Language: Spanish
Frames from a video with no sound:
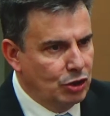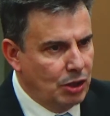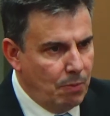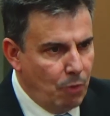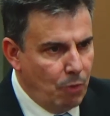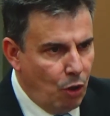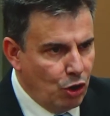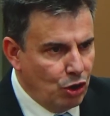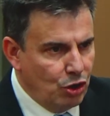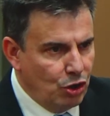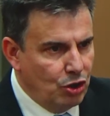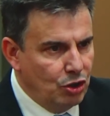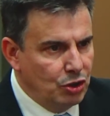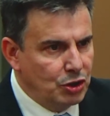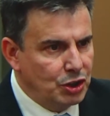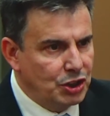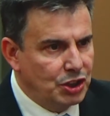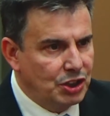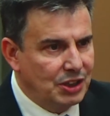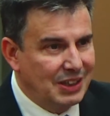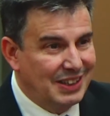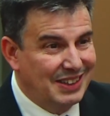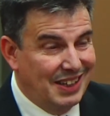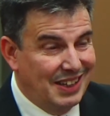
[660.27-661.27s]
y los
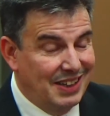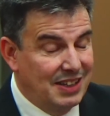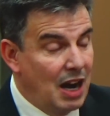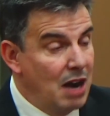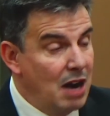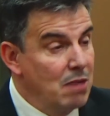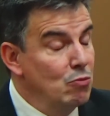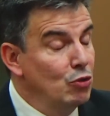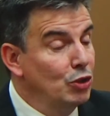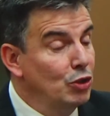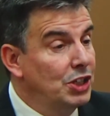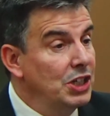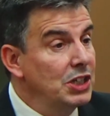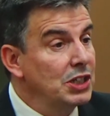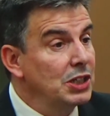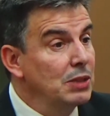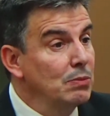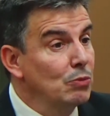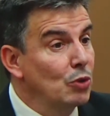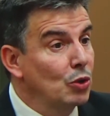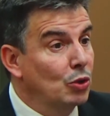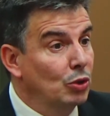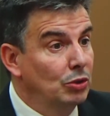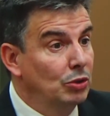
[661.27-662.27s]
demonios tendrán
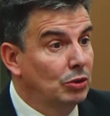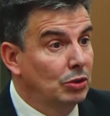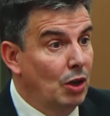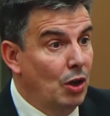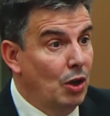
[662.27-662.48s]
muchísimo